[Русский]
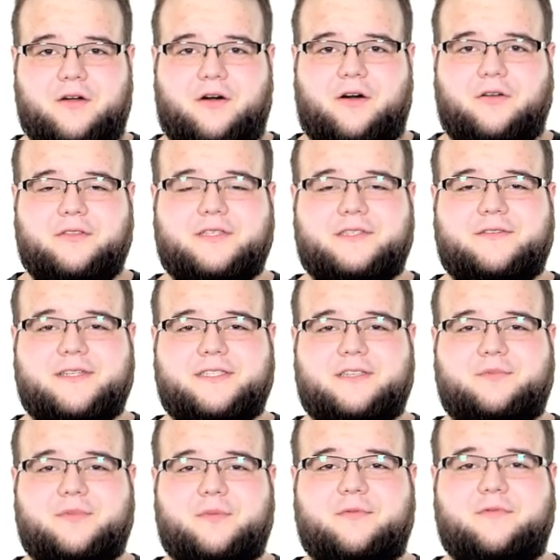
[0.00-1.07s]
Он называется
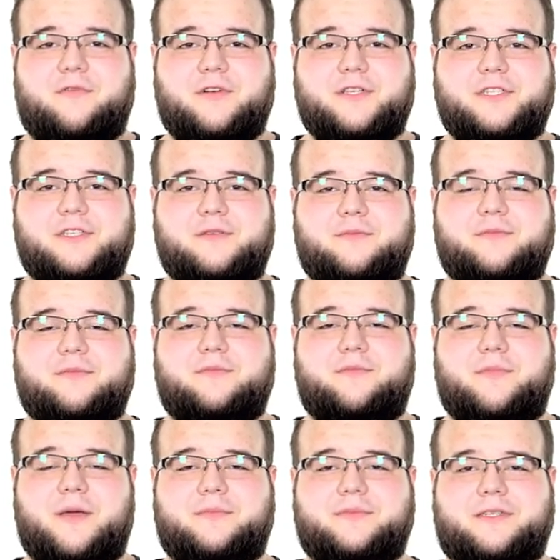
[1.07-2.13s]
PEP8,
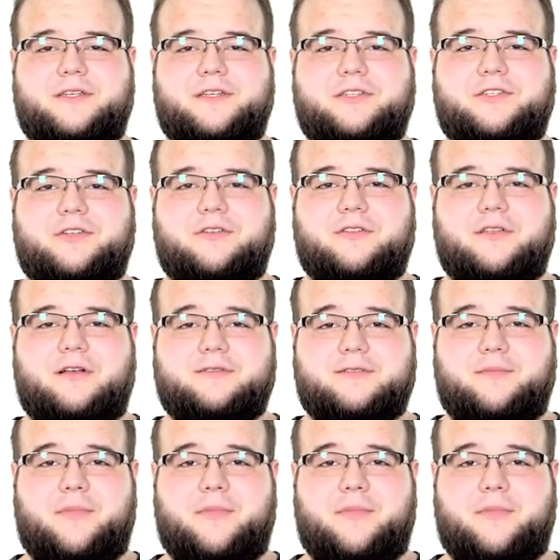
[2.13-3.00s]
PEP сокращенно от